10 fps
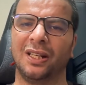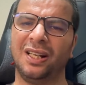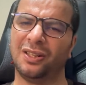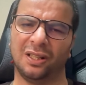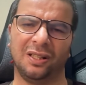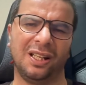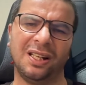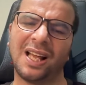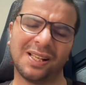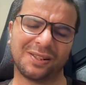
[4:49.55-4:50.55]
ya da Gary
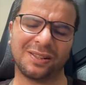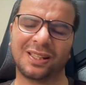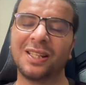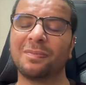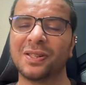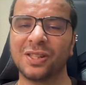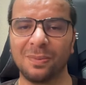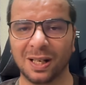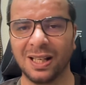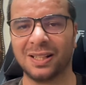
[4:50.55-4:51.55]
Gensler gitmesi
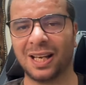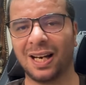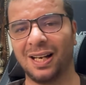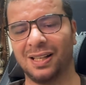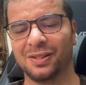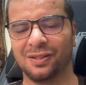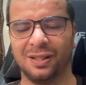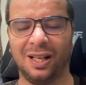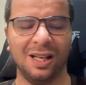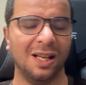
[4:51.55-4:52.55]
bile yeterli
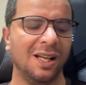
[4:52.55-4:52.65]
aslında.